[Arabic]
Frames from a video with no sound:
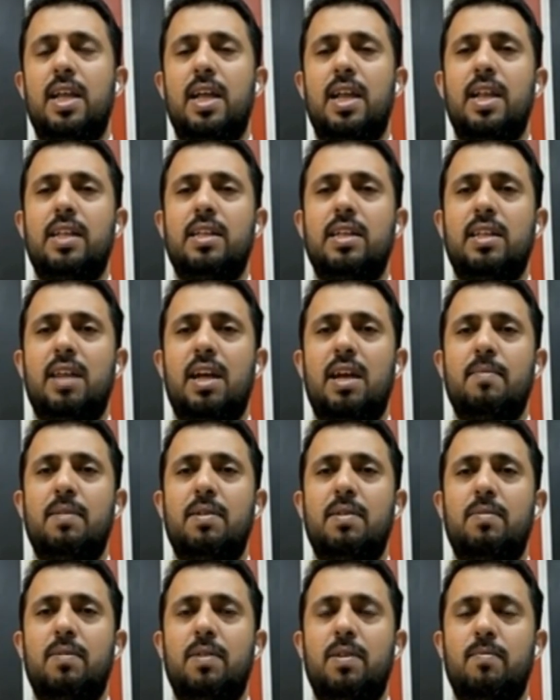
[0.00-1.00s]
التي
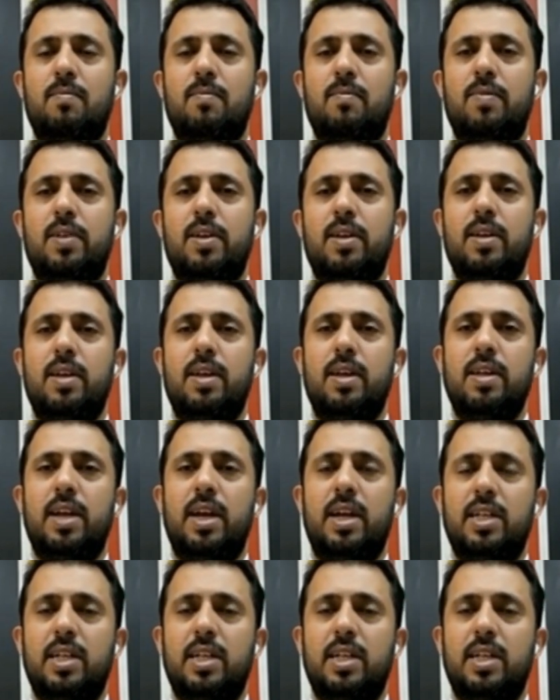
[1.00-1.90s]
تعمل في يعني